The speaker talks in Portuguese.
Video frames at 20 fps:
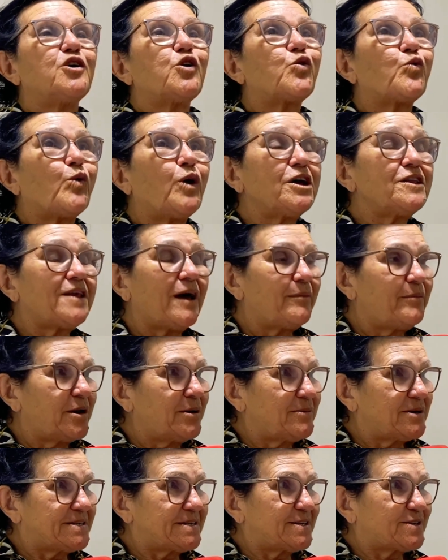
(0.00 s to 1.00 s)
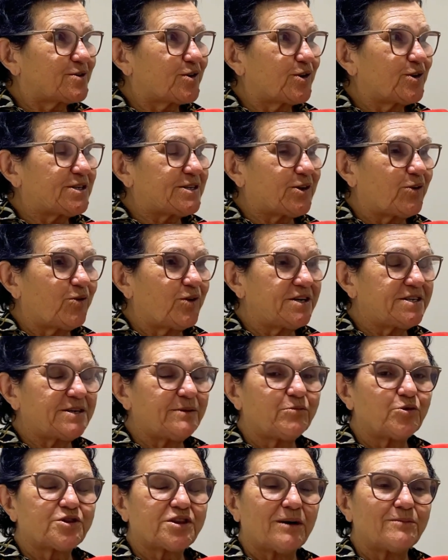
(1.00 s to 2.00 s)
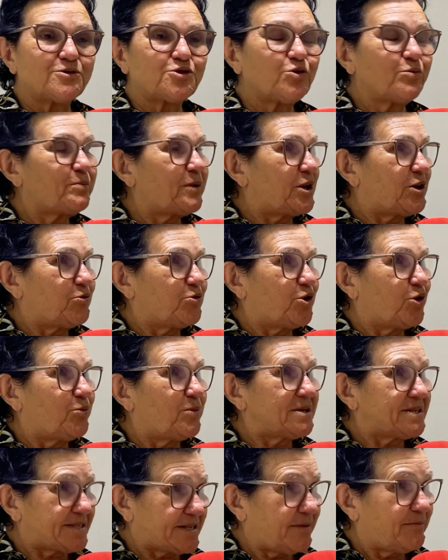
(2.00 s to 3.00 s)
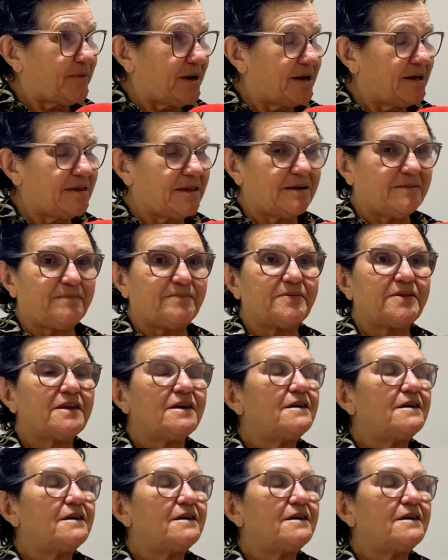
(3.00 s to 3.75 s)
Quando abrimos as inscrições e botamos num período de uma semana,